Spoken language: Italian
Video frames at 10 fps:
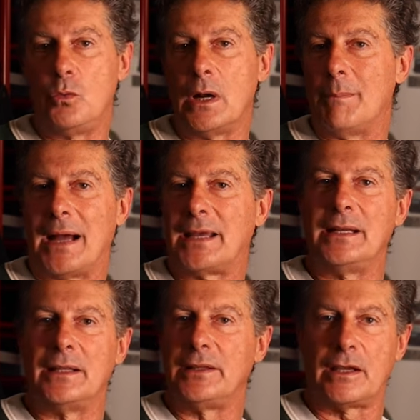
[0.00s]
una
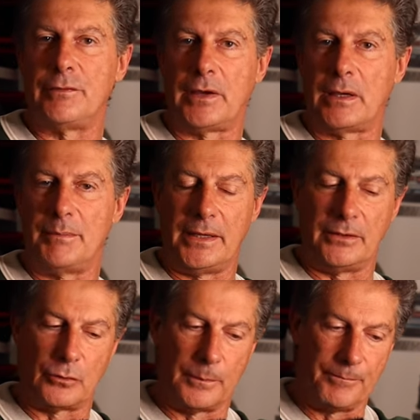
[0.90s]
macchina di
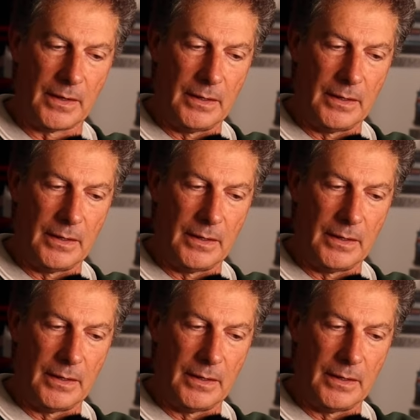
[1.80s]
riferimento.